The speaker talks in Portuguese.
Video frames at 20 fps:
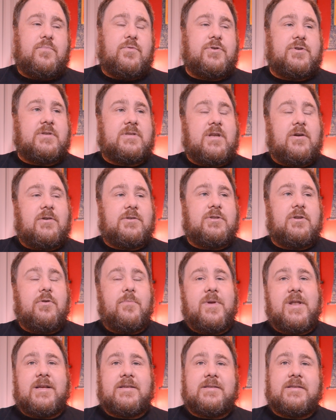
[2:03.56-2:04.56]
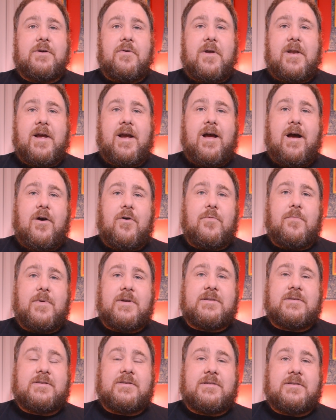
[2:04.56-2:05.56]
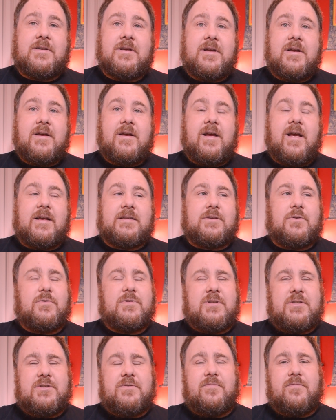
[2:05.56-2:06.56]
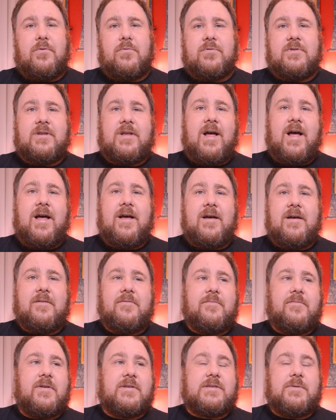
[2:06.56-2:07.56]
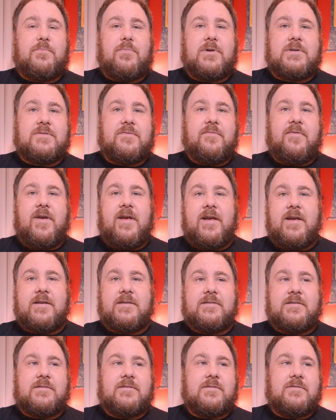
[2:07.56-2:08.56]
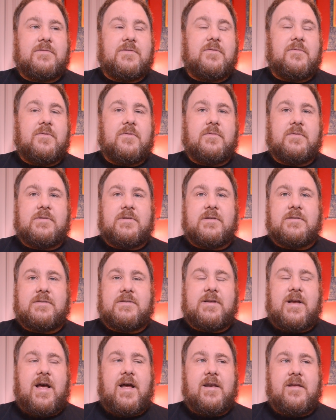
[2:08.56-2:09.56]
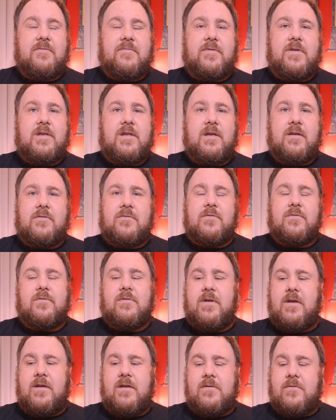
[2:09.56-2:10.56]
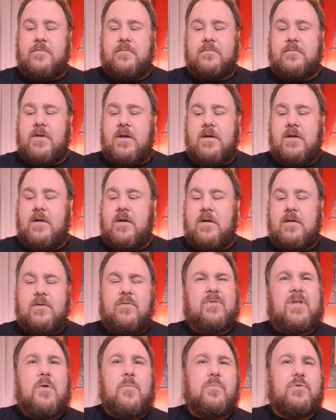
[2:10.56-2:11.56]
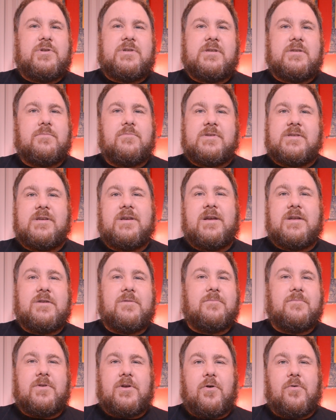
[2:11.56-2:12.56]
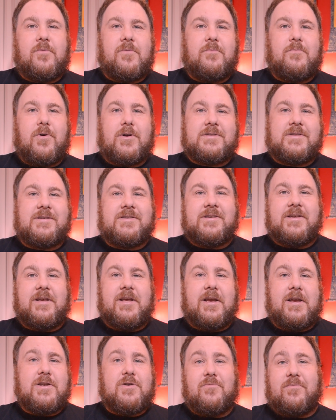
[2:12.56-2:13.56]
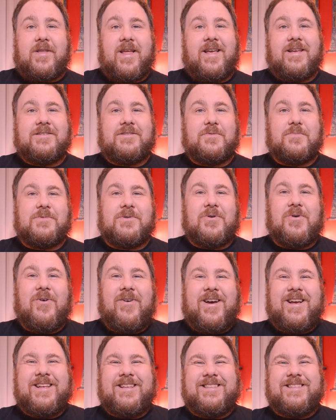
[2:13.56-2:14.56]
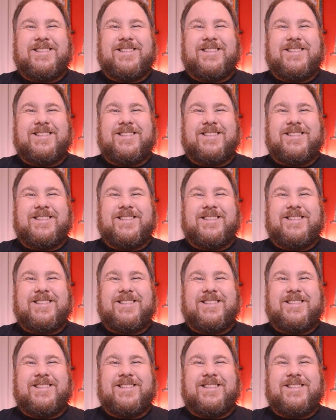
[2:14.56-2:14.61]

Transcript: puxa, esse negócio de iluminação é legal, mas essa coisa de voltar vez após vez, samsara infinito, isso daí não não tem um budismo assim que, que eu possa seguir que não tem esse tipo de coisa.